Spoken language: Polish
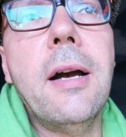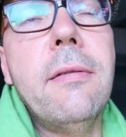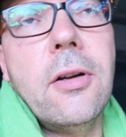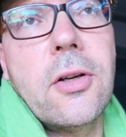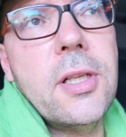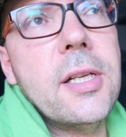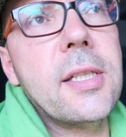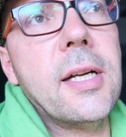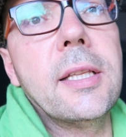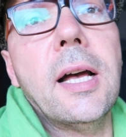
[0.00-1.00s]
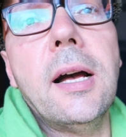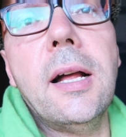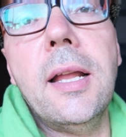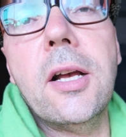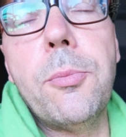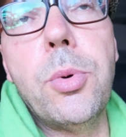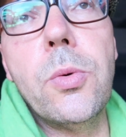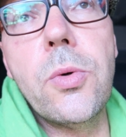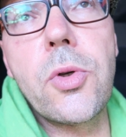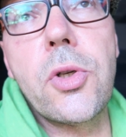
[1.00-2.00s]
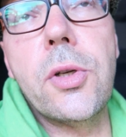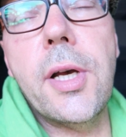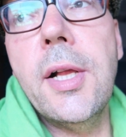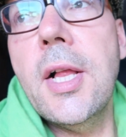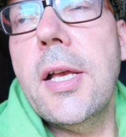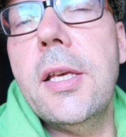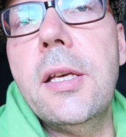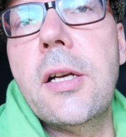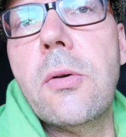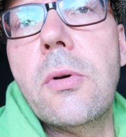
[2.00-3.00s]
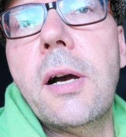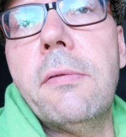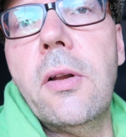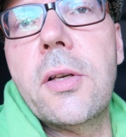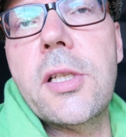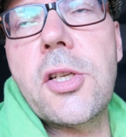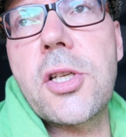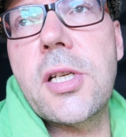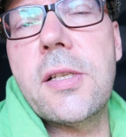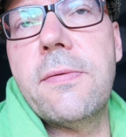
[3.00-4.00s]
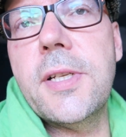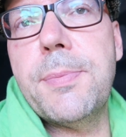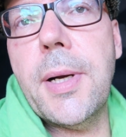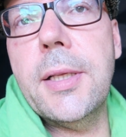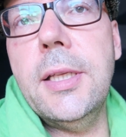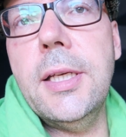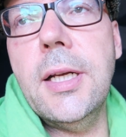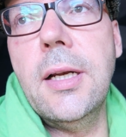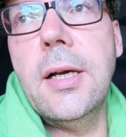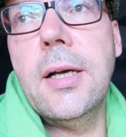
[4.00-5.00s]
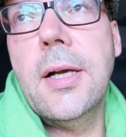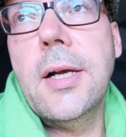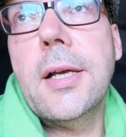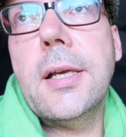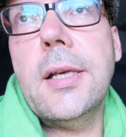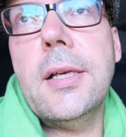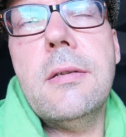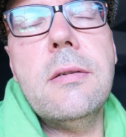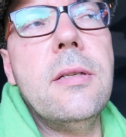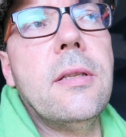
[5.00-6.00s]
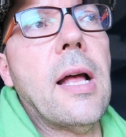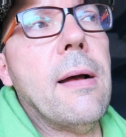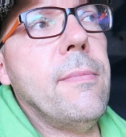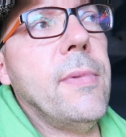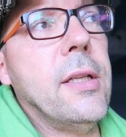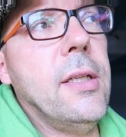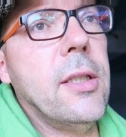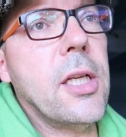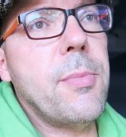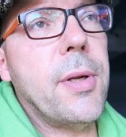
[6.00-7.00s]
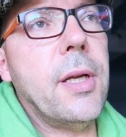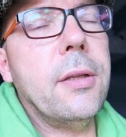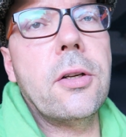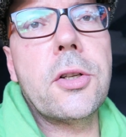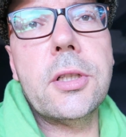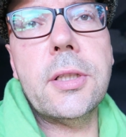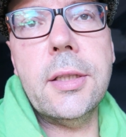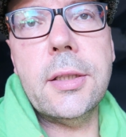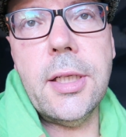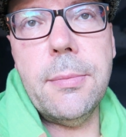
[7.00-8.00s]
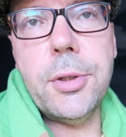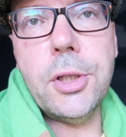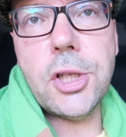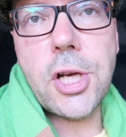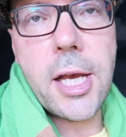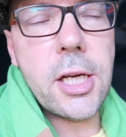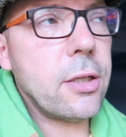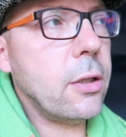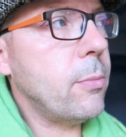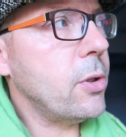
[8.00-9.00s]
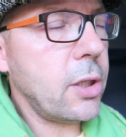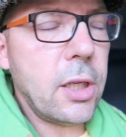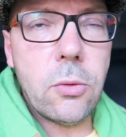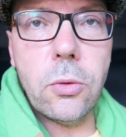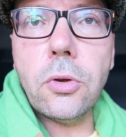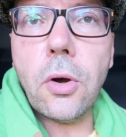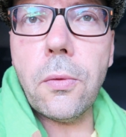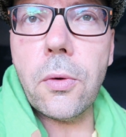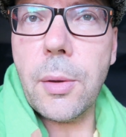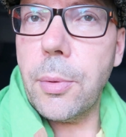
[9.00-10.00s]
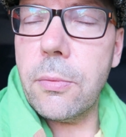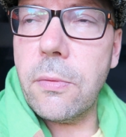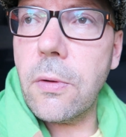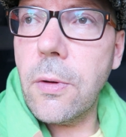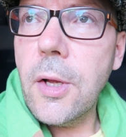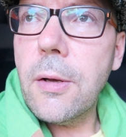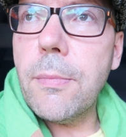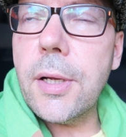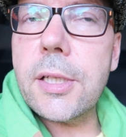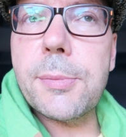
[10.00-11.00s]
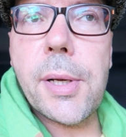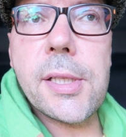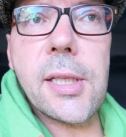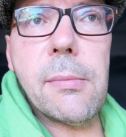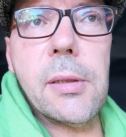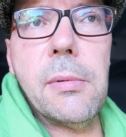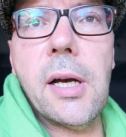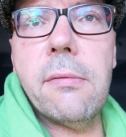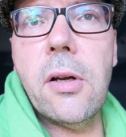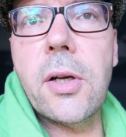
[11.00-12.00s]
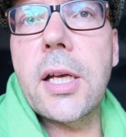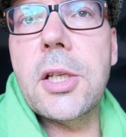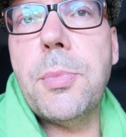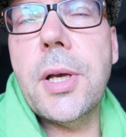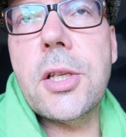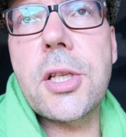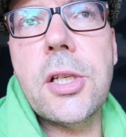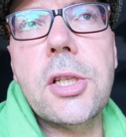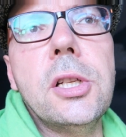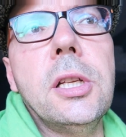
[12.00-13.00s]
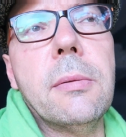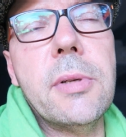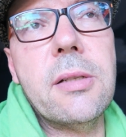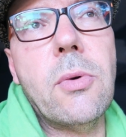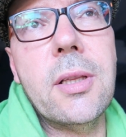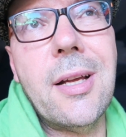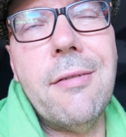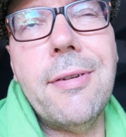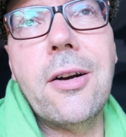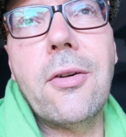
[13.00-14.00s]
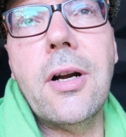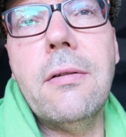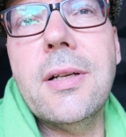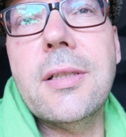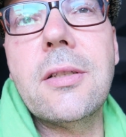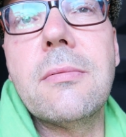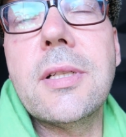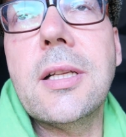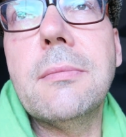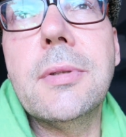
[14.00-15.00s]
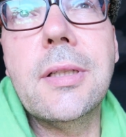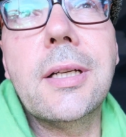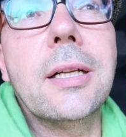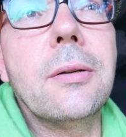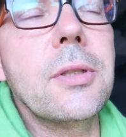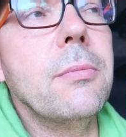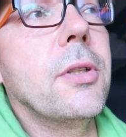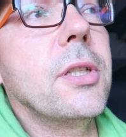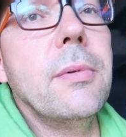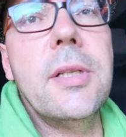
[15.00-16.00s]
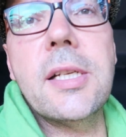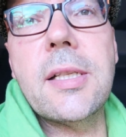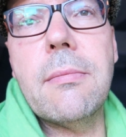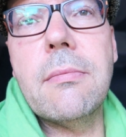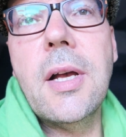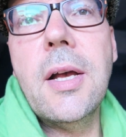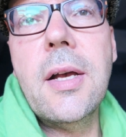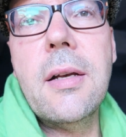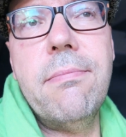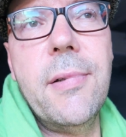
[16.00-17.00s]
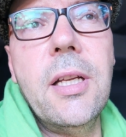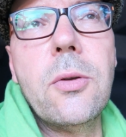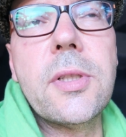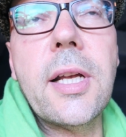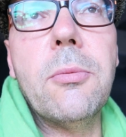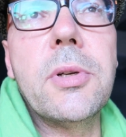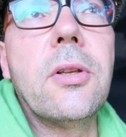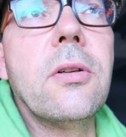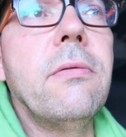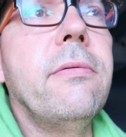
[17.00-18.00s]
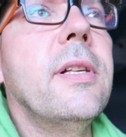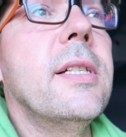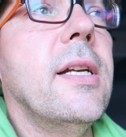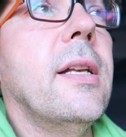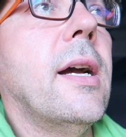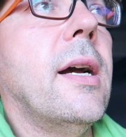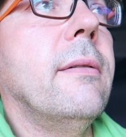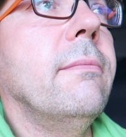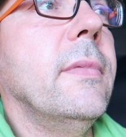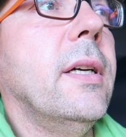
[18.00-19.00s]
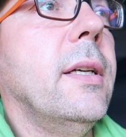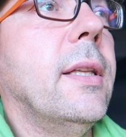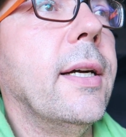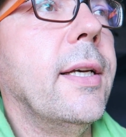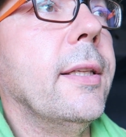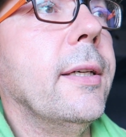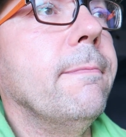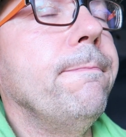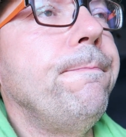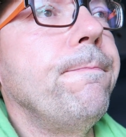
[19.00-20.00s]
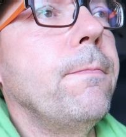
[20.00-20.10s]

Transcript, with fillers: Havelock nie jest tak daleko położone. I koło Havelock jeszcze jest wyspa Nil i tam na Nil też będę. Tylko, że ten trip dzisiejszy to będzie kilkudniowo. Na pewno ben, spędzę tam na tym Havelock jakieś 5-6 dni. Tam jest ładna rafa koralowa, zresztą co ja tam będę garał, zobaczymy. Jest tam kilku znajomych do odwiedzenia, no i takie tam.